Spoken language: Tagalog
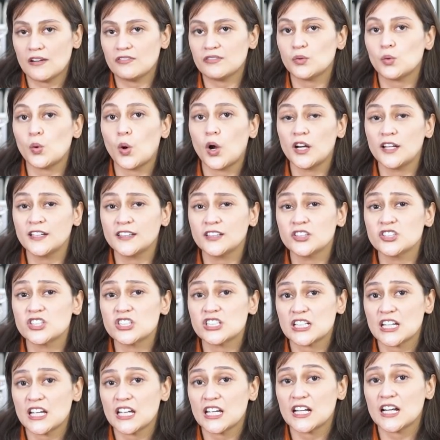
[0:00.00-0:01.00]
have a wallet and
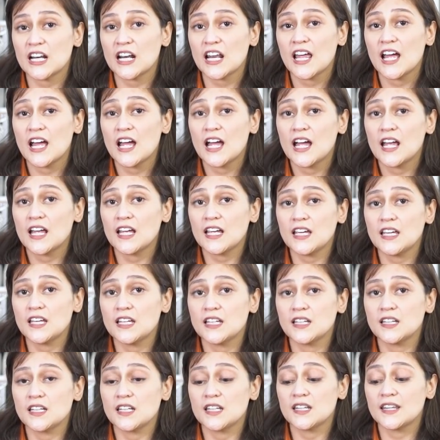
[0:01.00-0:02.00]
chain
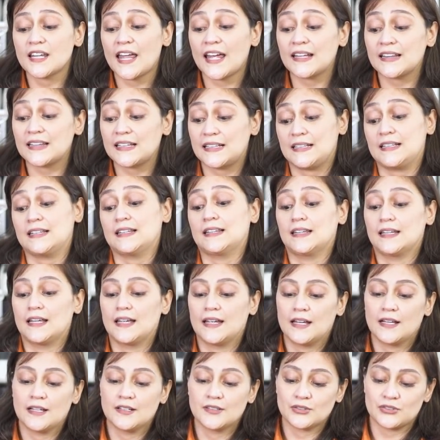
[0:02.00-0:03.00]
in 19.
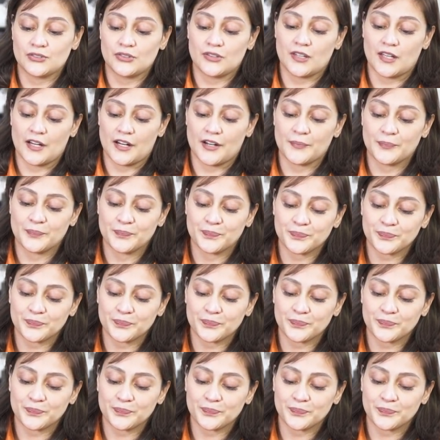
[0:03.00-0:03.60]
So there.